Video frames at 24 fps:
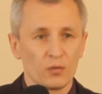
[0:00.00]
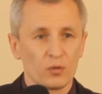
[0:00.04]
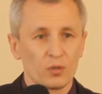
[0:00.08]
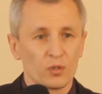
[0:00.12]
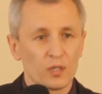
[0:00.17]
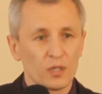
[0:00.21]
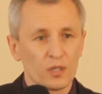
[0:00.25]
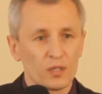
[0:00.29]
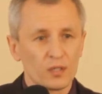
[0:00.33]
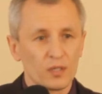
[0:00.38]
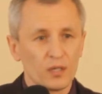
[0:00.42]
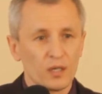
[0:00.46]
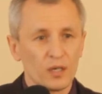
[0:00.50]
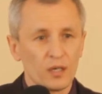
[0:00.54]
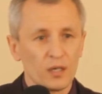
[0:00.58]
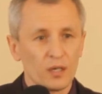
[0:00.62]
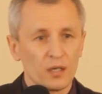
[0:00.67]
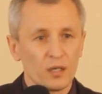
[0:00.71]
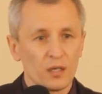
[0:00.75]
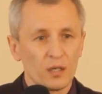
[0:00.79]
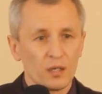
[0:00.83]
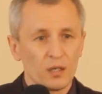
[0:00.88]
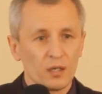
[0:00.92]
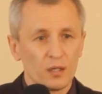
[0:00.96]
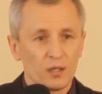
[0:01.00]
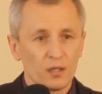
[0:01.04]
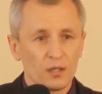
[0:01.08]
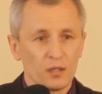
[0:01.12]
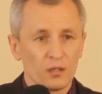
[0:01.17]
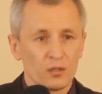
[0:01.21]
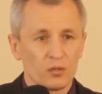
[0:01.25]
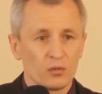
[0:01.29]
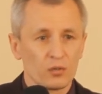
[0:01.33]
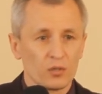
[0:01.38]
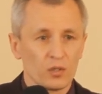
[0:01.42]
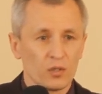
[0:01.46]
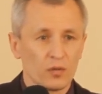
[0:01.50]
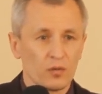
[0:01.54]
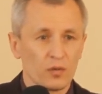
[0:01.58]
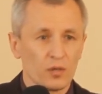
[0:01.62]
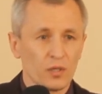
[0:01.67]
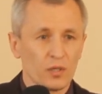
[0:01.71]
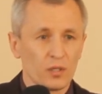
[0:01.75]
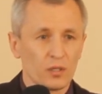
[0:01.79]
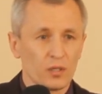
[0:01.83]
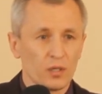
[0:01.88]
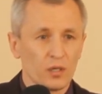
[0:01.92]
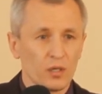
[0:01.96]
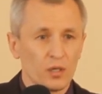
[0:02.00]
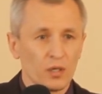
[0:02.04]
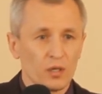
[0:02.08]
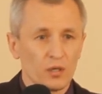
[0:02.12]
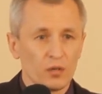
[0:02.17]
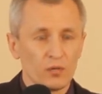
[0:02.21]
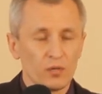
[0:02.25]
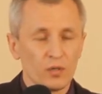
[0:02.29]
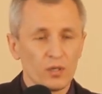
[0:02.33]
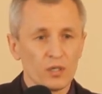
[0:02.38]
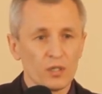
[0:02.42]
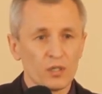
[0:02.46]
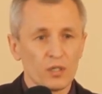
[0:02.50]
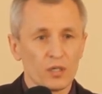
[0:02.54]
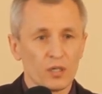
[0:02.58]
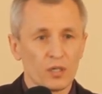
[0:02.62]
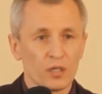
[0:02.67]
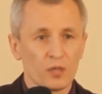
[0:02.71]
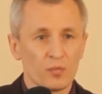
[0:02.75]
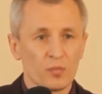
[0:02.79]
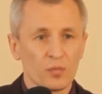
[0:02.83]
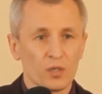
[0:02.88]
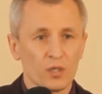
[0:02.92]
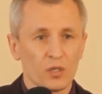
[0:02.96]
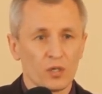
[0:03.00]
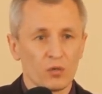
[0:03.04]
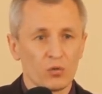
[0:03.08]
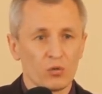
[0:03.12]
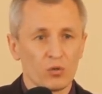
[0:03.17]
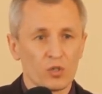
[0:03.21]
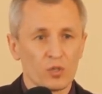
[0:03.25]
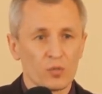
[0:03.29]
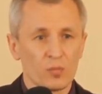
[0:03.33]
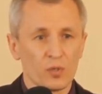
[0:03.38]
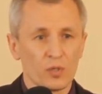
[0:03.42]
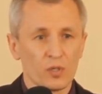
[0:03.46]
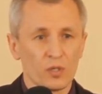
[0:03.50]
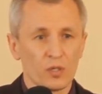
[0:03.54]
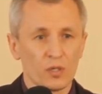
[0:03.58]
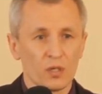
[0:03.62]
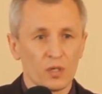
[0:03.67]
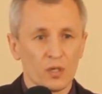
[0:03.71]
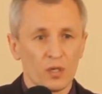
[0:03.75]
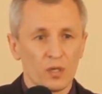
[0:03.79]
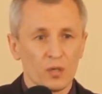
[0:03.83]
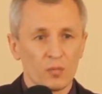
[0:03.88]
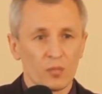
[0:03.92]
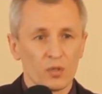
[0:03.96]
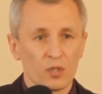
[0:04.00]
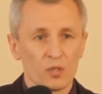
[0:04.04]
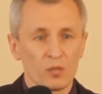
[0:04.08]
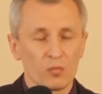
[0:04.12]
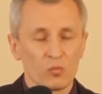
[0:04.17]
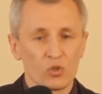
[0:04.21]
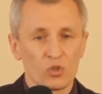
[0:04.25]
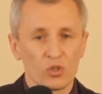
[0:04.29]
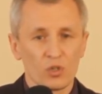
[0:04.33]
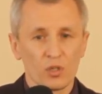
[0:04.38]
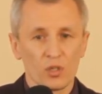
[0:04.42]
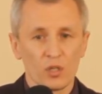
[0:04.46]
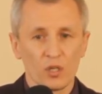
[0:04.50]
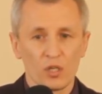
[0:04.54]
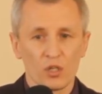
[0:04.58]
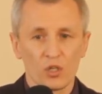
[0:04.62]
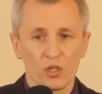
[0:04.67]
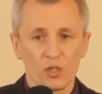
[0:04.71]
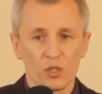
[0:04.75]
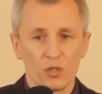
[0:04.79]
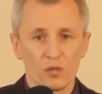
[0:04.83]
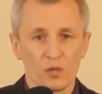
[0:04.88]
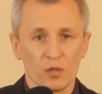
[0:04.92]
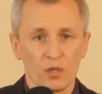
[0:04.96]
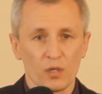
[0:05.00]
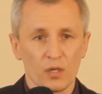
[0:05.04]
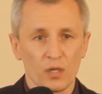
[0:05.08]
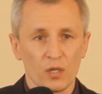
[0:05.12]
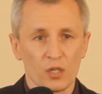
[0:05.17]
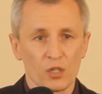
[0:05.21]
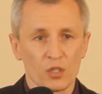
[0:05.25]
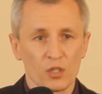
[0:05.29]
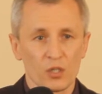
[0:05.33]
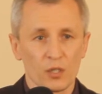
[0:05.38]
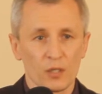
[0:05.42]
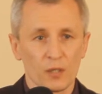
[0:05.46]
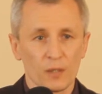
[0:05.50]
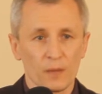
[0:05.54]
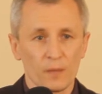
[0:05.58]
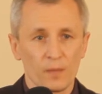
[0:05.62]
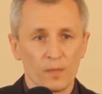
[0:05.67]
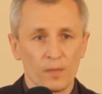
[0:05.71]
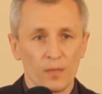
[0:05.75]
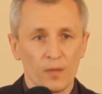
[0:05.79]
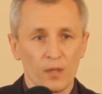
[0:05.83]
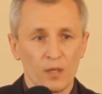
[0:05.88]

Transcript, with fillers: вот тогда он говорит, «Выйди от меня, Господи, потому что я человек грешный.